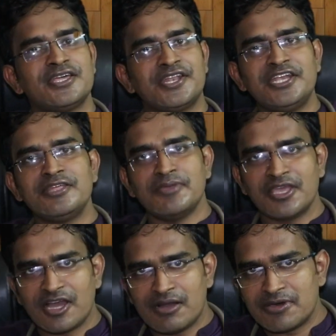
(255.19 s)
ரெண்டுமே
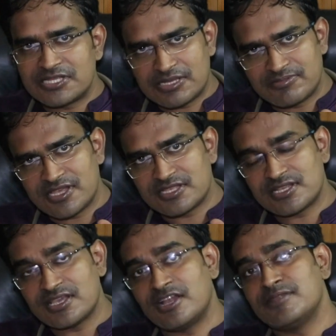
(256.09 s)
காபா
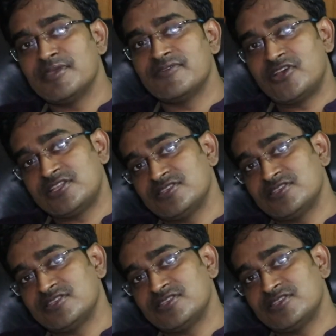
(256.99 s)
ரிசப்டர்ஸில் கடுமையாக வேலை